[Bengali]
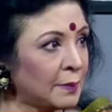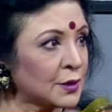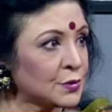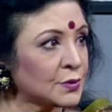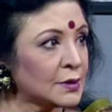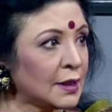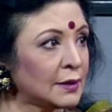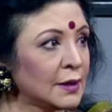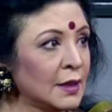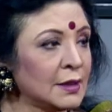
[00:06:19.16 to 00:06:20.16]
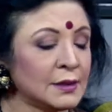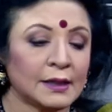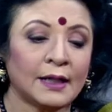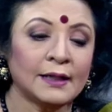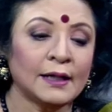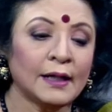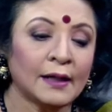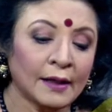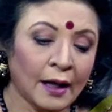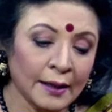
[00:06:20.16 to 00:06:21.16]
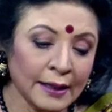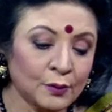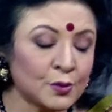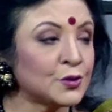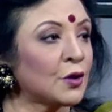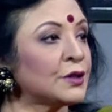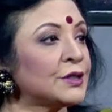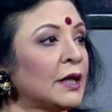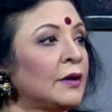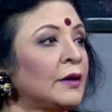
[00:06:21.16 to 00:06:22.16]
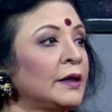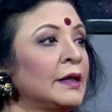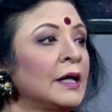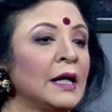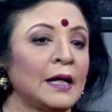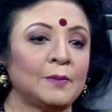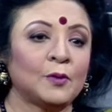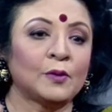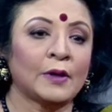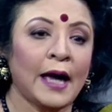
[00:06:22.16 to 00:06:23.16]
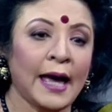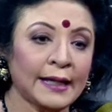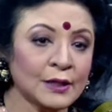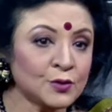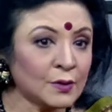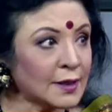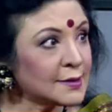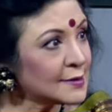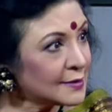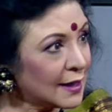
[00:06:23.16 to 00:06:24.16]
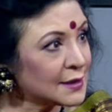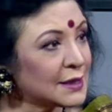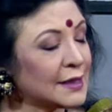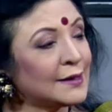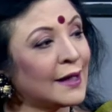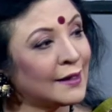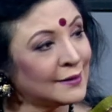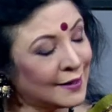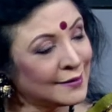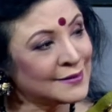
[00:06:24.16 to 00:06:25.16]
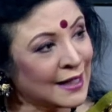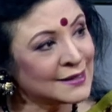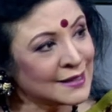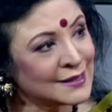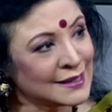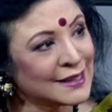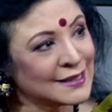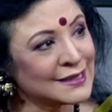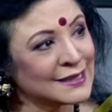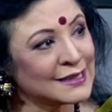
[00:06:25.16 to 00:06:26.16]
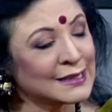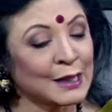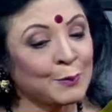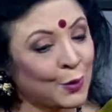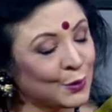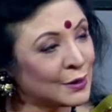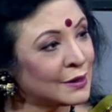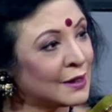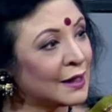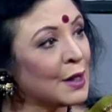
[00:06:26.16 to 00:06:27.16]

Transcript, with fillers: বাসস্থান সেখানে এগুলোর চর্চা হয় এবং এক একজন আর্টিস্ট আসে তারা তার যা যা শিখেছে সেটা বড়দের